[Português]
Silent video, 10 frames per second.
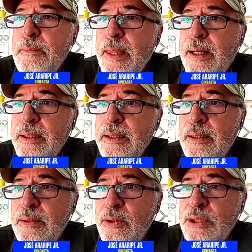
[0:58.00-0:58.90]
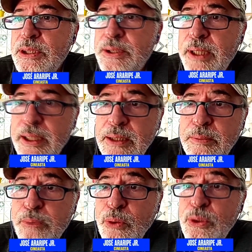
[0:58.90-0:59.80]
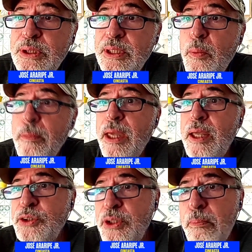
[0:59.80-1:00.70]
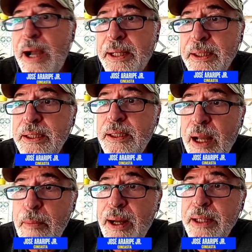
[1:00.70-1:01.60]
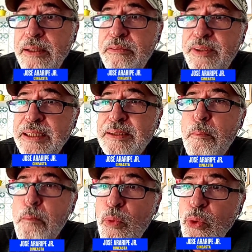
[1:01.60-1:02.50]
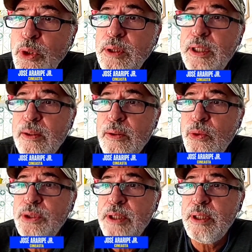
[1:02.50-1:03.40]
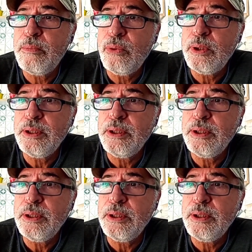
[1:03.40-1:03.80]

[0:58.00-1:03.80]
aí nas nossas telas. Produção Made in Bahia. A Bahia faz muita coisa boa em